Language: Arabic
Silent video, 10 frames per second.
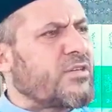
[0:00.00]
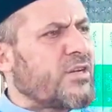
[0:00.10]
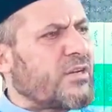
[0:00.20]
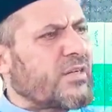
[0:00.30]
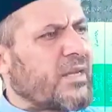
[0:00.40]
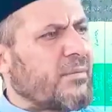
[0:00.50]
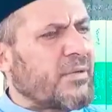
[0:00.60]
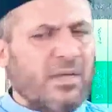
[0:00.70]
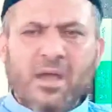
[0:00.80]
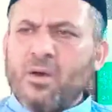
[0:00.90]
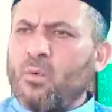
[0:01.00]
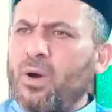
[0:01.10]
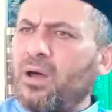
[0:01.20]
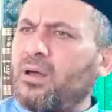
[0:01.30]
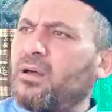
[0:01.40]
الجهات الامنيه
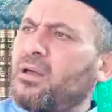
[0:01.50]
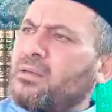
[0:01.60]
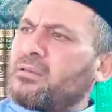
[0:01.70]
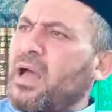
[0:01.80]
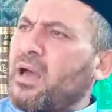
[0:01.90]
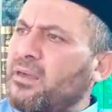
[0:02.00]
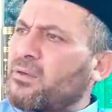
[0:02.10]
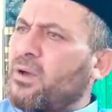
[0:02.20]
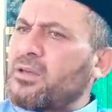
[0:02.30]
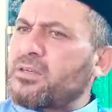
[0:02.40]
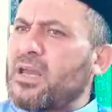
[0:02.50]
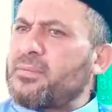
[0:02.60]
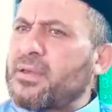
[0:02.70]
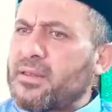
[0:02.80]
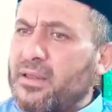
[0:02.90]
وتحقيق واشياء
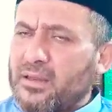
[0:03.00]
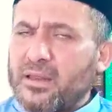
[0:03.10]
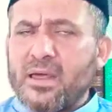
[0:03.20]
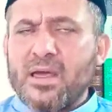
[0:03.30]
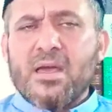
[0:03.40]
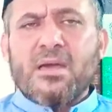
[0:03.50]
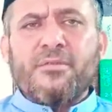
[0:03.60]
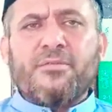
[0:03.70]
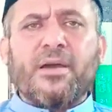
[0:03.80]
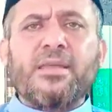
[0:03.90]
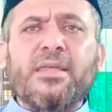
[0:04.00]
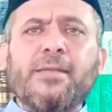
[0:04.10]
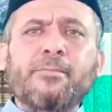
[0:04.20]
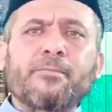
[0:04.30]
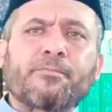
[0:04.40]
من هذا آه.
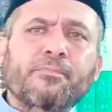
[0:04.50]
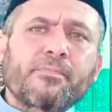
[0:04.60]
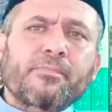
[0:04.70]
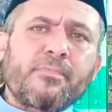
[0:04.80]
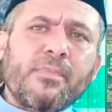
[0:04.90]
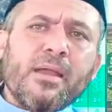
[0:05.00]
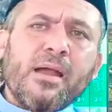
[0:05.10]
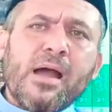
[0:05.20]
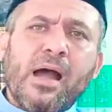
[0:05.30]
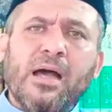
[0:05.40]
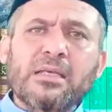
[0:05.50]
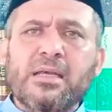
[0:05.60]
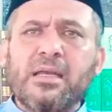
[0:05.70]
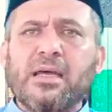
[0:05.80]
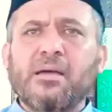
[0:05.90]
فاذا
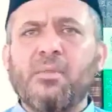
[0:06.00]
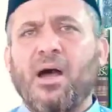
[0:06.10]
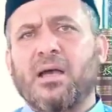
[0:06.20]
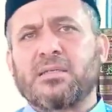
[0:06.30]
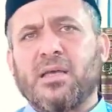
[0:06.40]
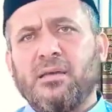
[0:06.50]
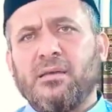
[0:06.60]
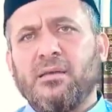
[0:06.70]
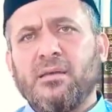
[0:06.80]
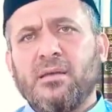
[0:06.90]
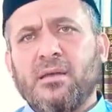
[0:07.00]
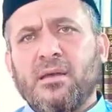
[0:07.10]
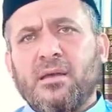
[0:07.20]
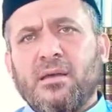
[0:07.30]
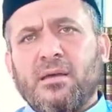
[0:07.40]
حصل ما حصل
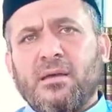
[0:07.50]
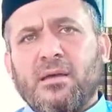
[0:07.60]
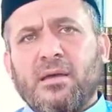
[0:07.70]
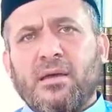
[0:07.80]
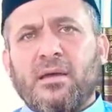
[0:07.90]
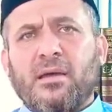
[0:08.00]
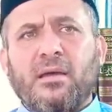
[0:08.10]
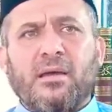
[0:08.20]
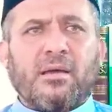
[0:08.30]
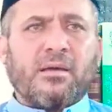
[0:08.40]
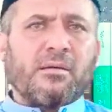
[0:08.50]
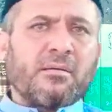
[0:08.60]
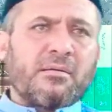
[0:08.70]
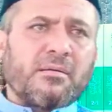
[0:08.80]
آه،